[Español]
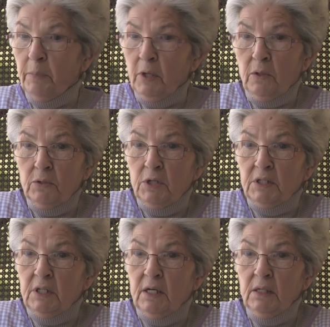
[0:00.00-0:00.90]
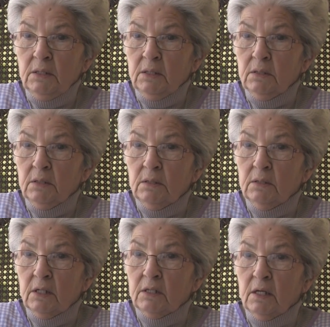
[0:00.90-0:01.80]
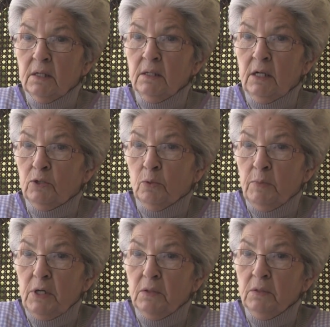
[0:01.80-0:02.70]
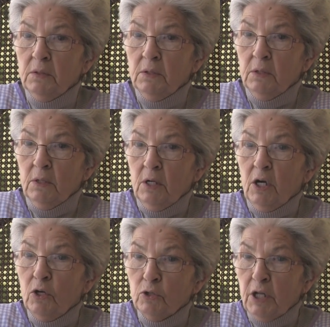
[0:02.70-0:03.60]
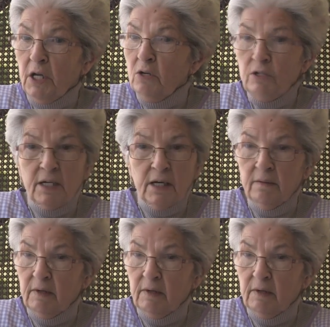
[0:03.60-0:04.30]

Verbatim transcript: Pero ya está, ya está, esto es mío. Lo tengo y se ha